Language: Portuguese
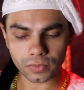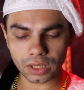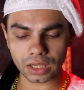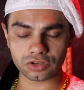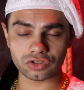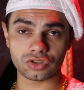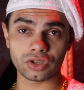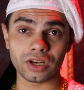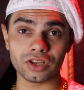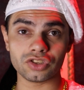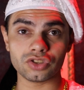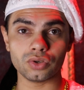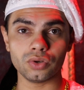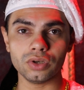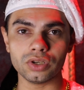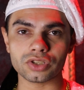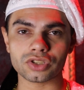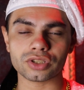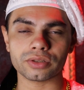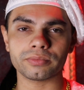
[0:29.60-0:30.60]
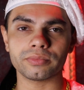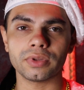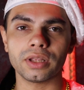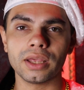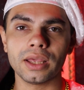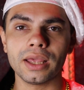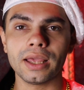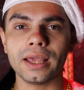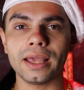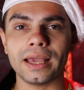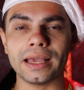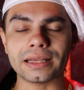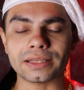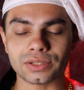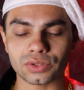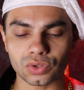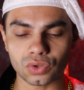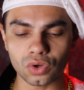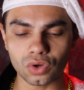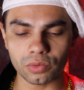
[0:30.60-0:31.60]
A história de hoje é
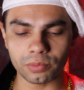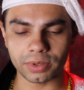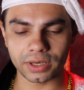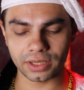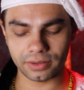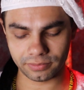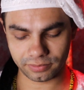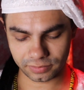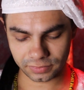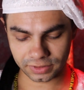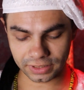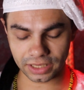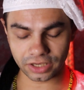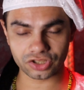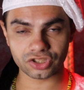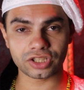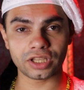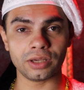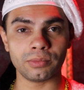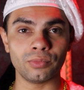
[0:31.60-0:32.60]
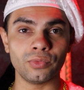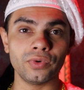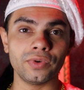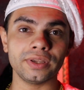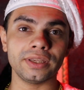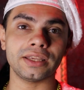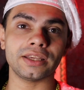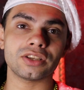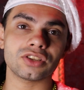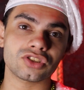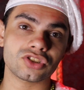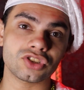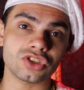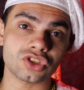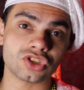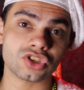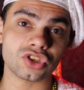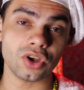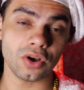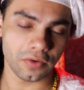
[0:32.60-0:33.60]
sobre testemunhas
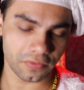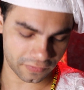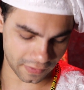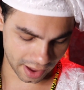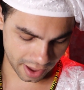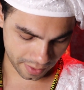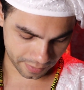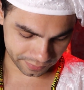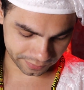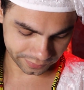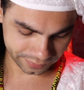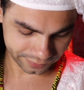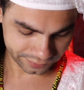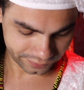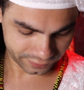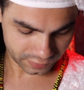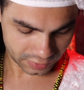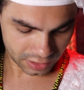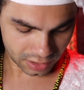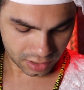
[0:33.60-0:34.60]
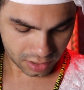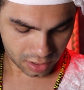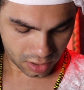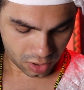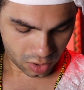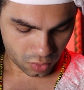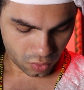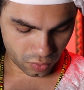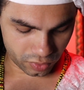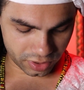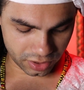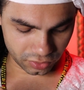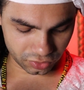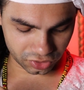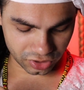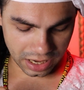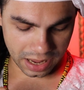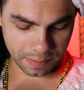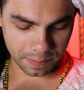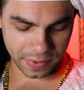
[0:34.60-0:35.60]
de Jeová. O que eu
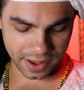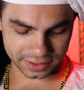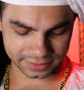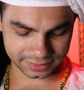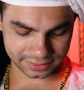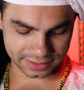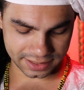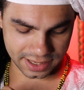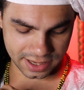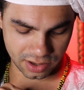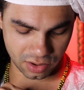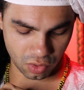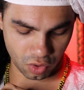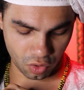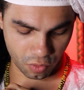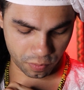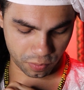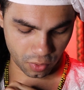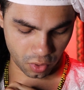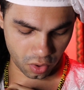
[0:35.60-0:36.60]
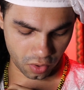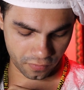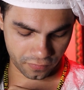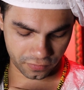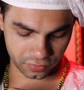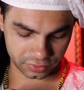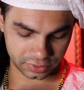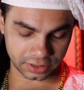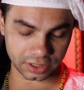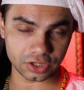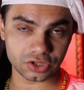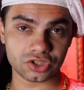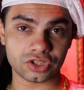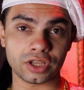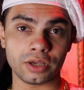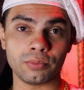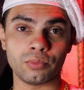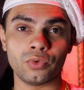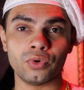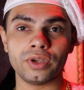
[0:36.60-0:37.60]
já passei com o povo,
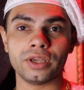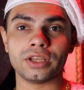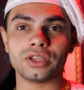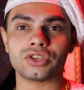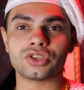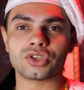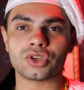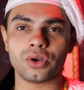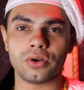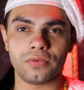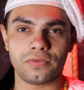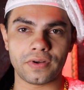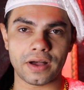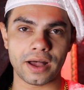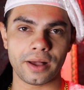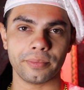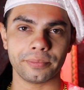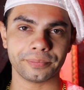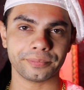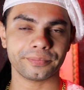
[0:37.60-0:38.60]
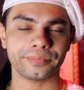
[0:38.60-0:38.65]
testemunha de Jeová.